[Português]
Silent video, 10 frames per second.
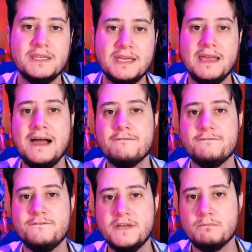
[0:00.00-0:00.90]
que é a
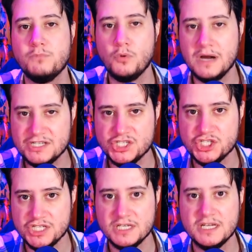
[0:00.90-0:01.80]

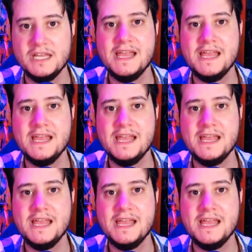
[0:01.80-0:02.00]
verborragia.